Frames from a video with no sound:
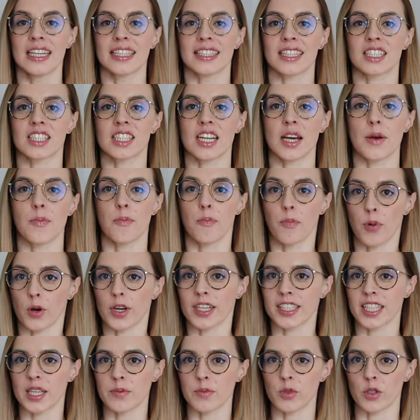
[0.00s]
Także
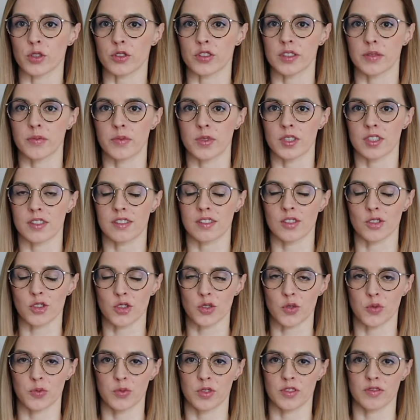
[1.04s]
pogadajmy o tym, co
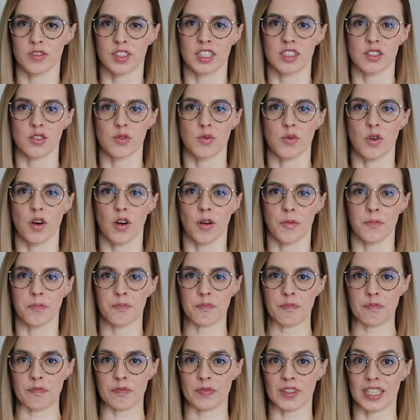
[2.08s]
się u mnie wydarzyło
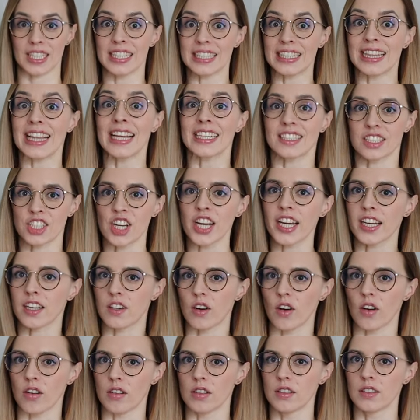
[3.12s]
mm, i
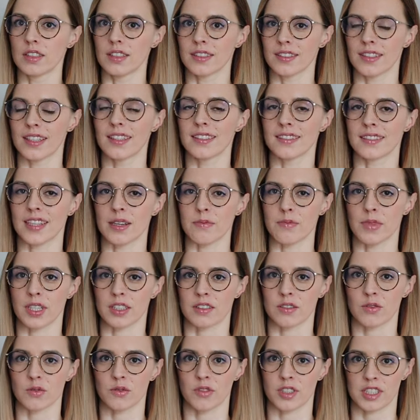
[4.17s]
dlaczego ten
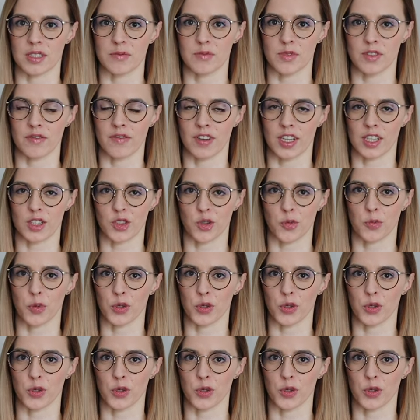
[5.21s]
temat uważam, że warto